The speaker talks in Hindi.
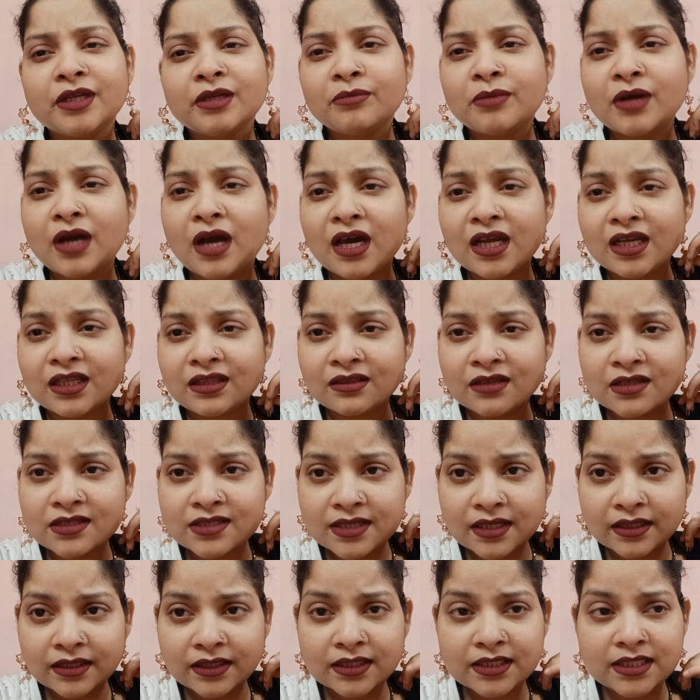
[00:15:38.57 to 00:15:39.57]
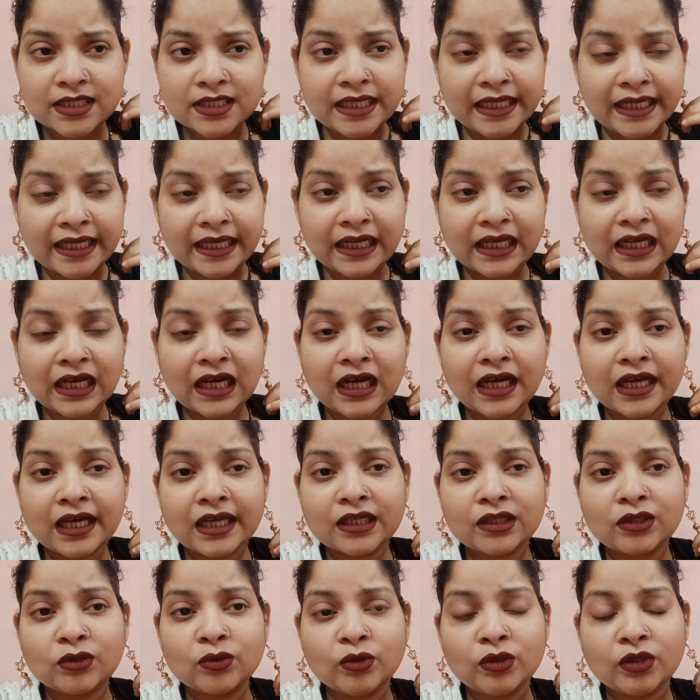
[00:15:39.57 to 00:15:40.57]
ही मैंने बाहर इतना ज़्यादा देखा
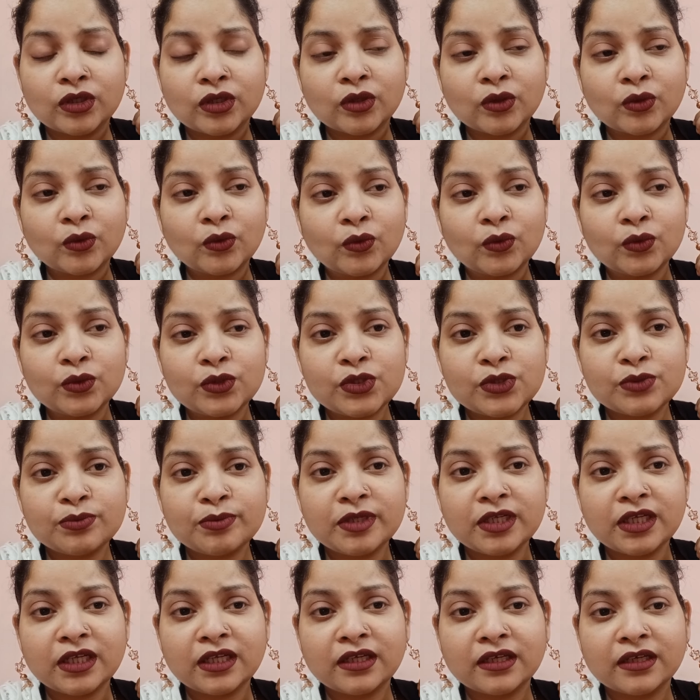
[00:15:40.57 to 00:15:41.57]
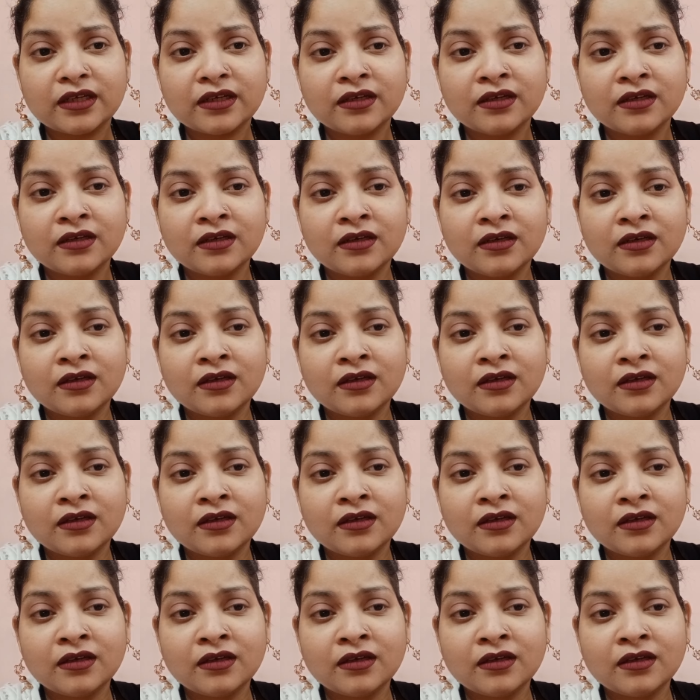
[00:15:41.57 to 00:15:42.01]
है दुनिया को कुछ भी नहीं है